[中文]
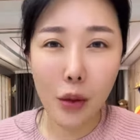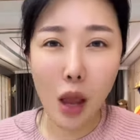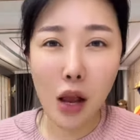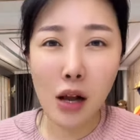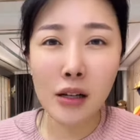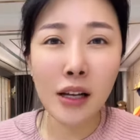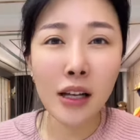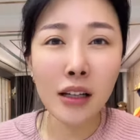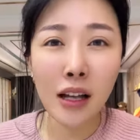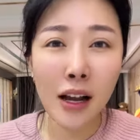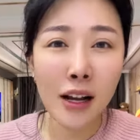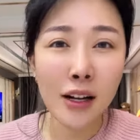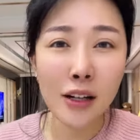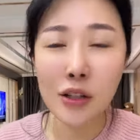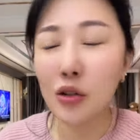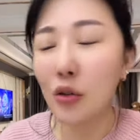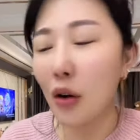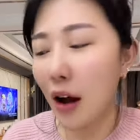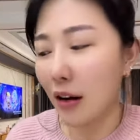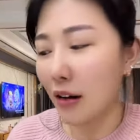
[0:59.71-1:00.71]
这也太
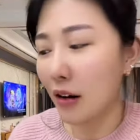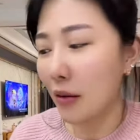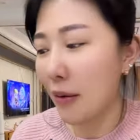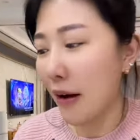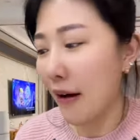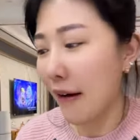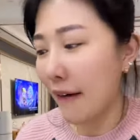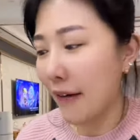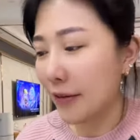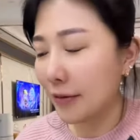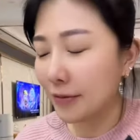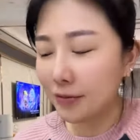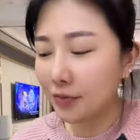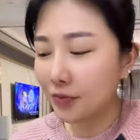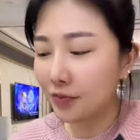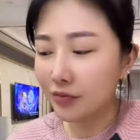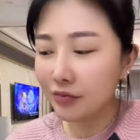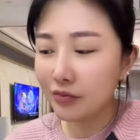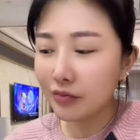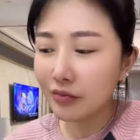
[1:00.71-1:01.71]
爽了吧，
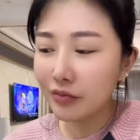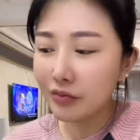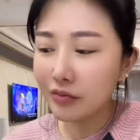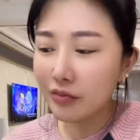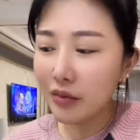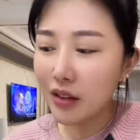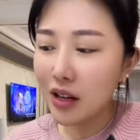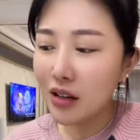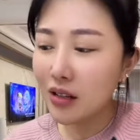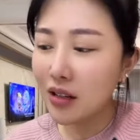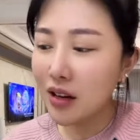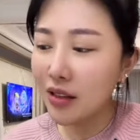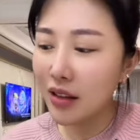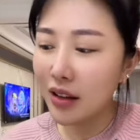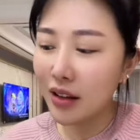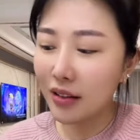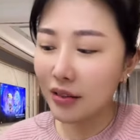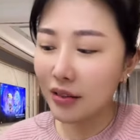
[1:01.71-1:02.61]
真的。